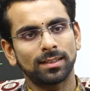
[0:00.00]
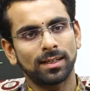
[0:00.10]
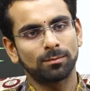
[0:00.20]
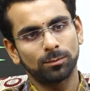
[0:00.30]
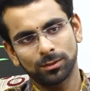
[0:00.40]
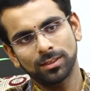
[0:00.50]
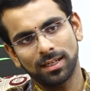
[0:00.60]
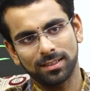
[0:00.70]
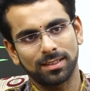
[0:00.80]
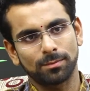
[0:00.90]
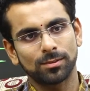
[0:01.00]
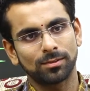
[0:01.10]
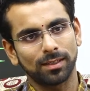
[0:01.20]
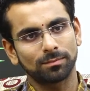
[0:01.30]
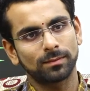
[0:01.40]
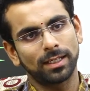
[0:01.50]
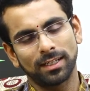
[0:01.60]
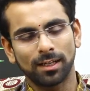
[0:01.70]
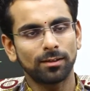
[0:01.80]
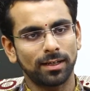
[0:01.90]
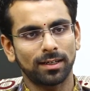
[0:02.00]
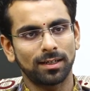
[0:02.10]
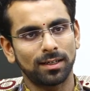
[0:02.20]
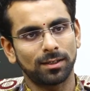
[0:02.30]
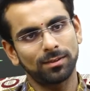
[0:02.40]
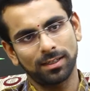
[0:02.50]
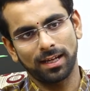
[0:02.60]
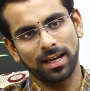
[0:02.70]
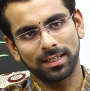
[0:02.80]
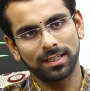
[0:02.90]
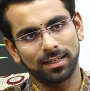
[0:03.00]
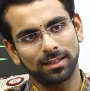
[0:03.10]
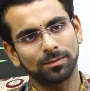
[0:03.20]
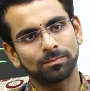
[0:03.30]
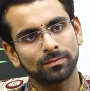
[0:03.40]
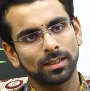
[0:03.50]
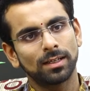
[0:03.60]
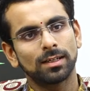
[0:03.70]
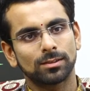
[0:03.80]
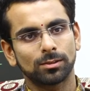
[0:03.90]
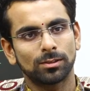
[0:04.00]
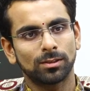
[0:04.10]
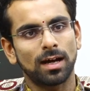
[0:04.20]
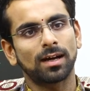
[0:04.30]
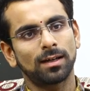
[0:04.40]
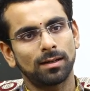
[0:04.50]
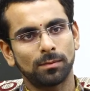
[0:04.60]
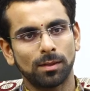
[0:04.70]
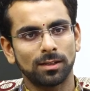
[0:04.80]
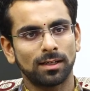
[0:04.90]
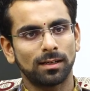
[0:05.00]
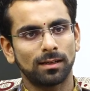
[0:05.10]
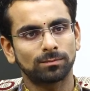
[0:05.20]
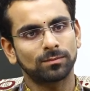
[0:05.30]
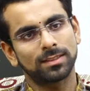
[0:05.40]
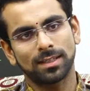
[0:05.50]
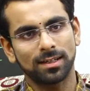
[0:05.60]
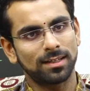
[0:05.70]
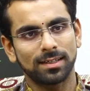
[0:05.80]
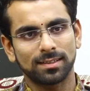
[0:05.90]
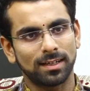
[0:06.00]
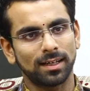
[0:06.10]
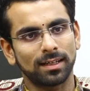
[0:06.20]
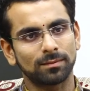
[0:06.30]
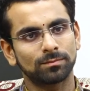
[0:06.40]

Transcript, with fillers: అంటే దానికి ముందు చాలా స్టెప్స్ ఉంటాయి ఇండియాలో ట్రెక్కింగ్ అంటాం అక్కడ హైకింగ్ అంటాం సో అక్కడ మామూలుగా సాటర్డే సండే